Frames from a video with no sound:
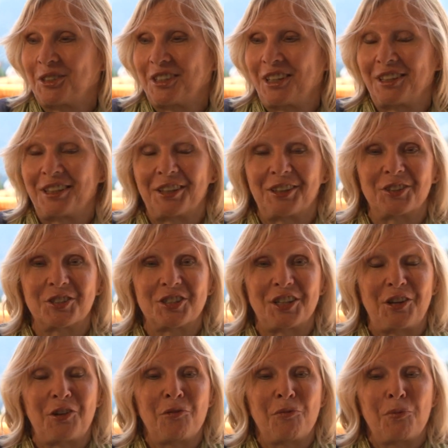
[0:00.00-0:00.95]
coś takiego,
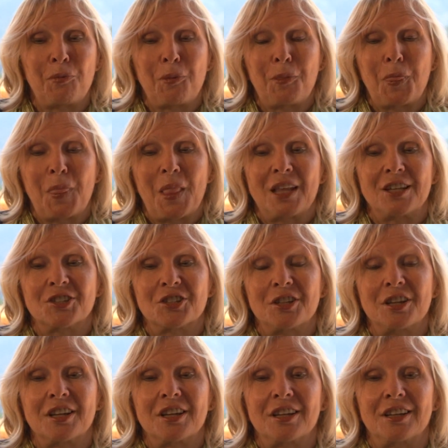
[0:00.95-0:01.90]
że
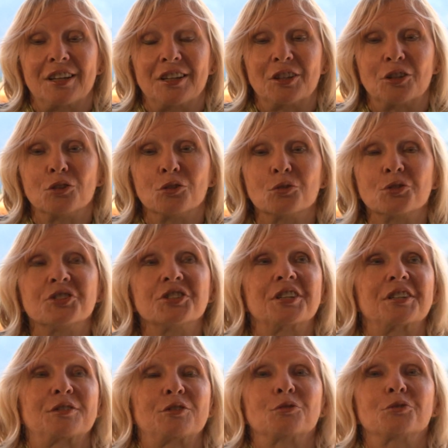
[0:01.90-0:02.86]
że
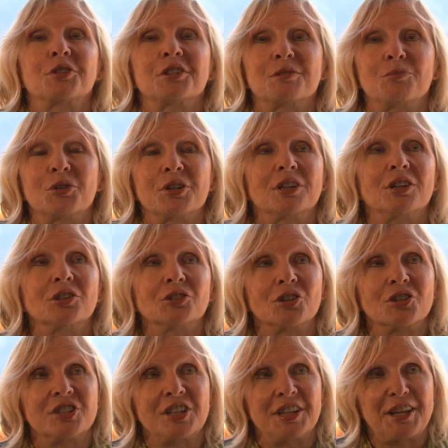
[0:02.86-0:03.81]
ludzie, ludzie z mojego
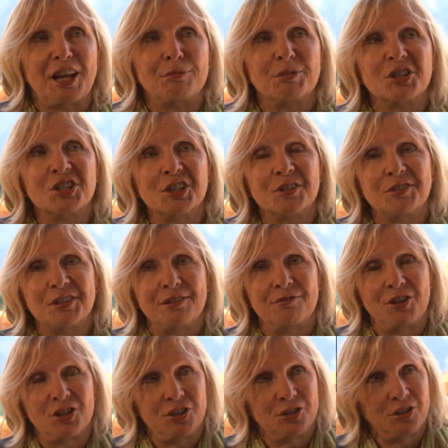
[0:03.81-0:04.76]
otoczenia jakby
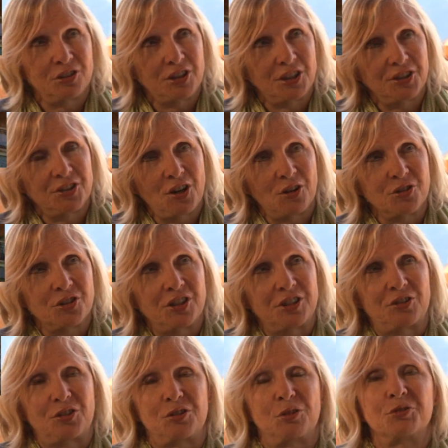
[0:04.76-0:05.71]
żywcem weszli do tej książki.
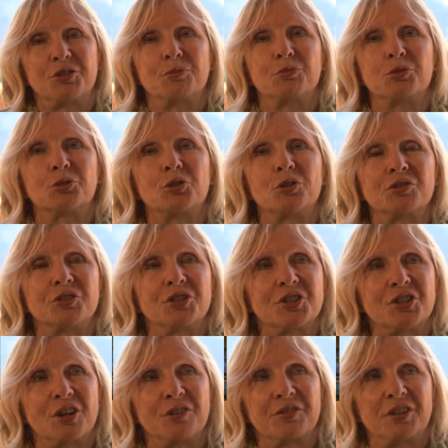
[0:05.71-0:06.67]
To są ci
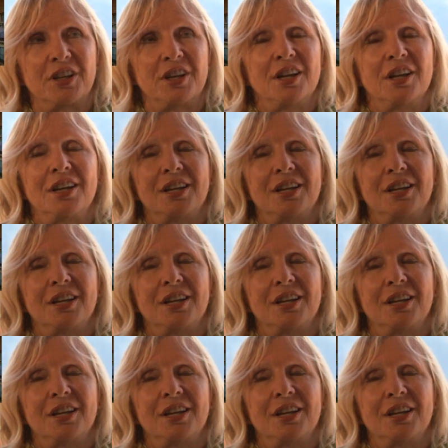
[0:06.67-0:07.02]
budowniczowie,